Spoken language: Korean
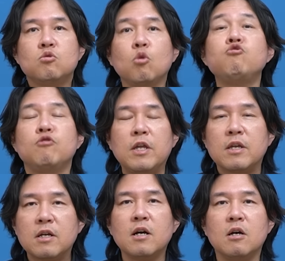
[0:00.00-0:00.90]
돈 줄
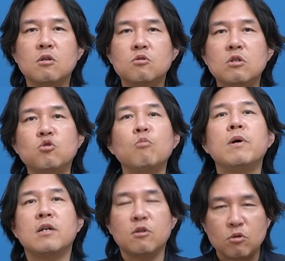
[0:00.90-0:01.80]
테니까 이
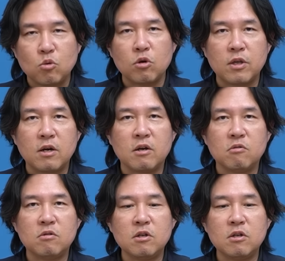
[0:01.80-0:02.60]
종만 그대로 돌려달라고,